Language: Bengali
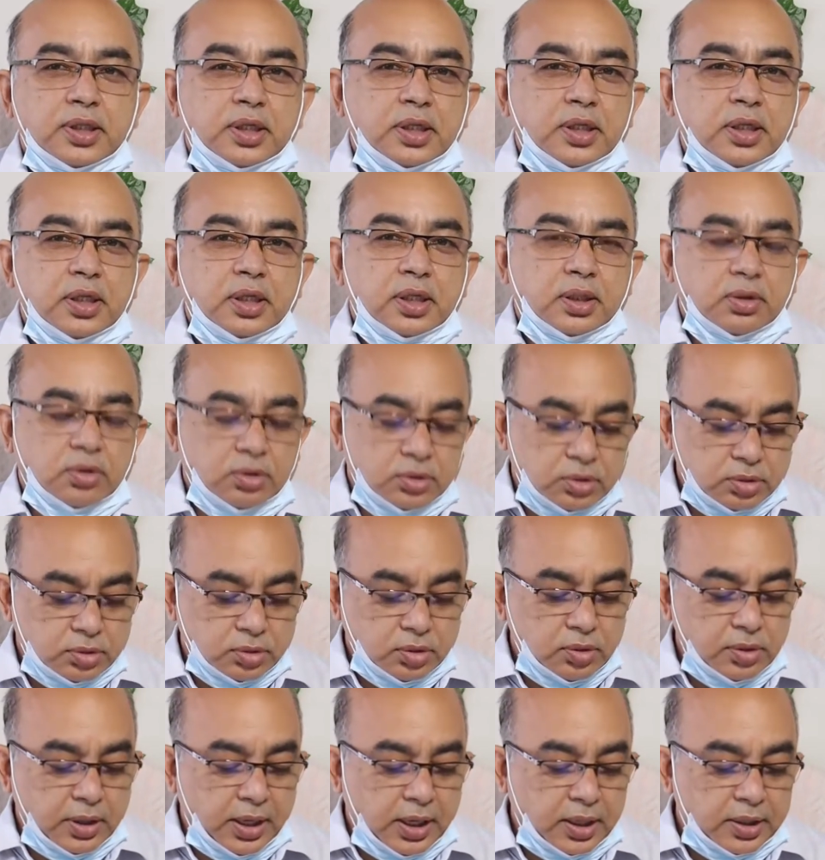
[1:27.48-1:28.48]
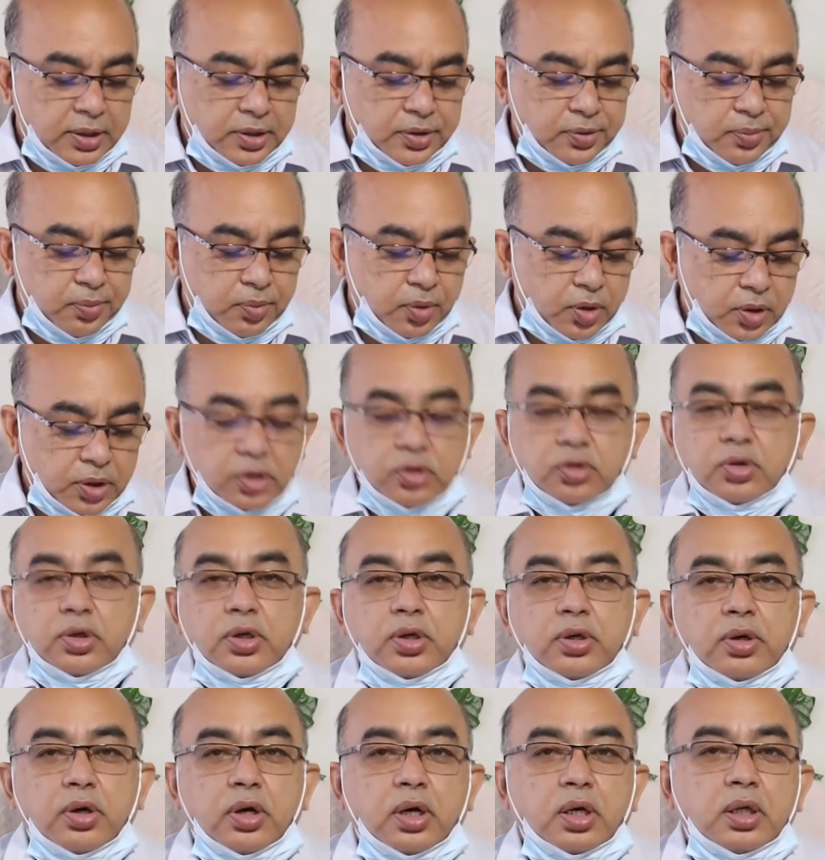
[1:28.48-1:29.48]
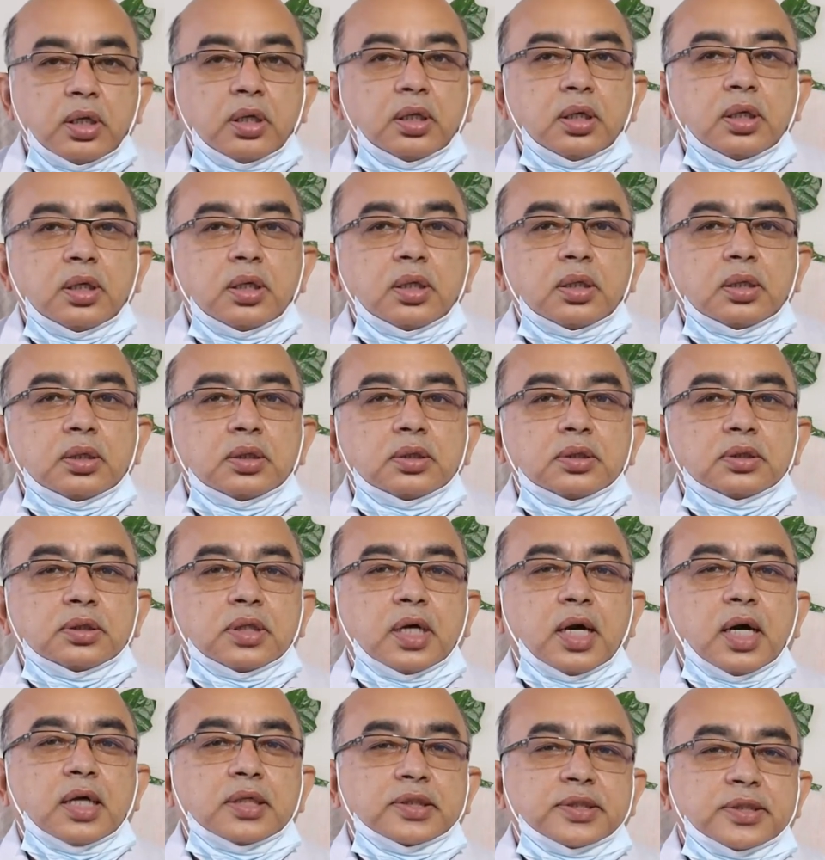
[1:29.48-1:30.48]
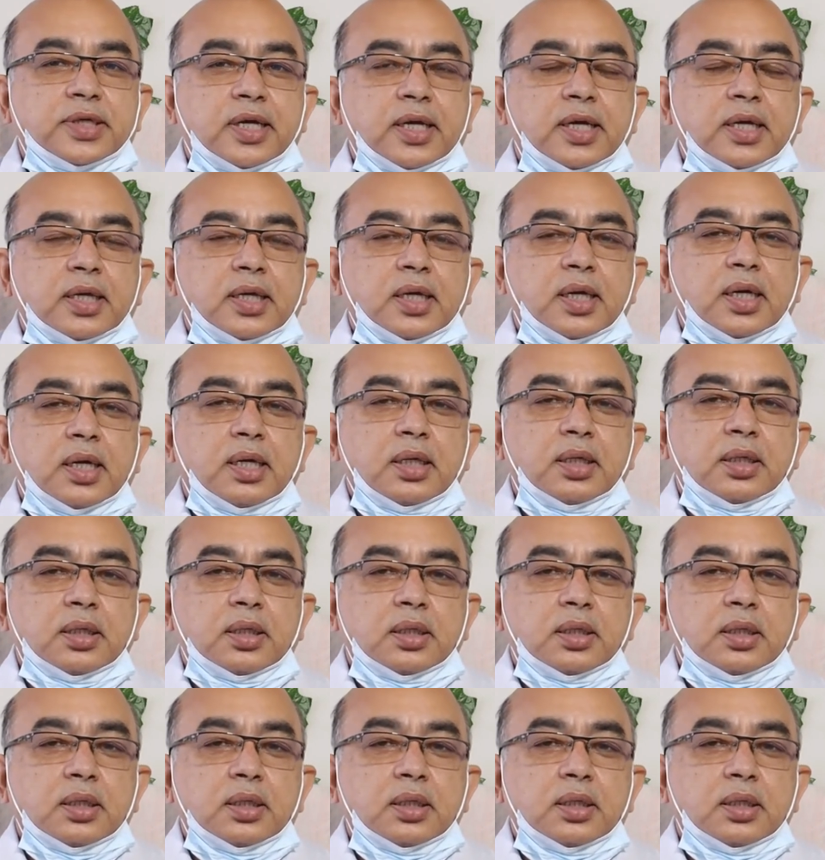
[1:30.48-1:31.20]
নিজের কতগুলো অ্যান্টিবডি তৈরি হয় যা সেলকে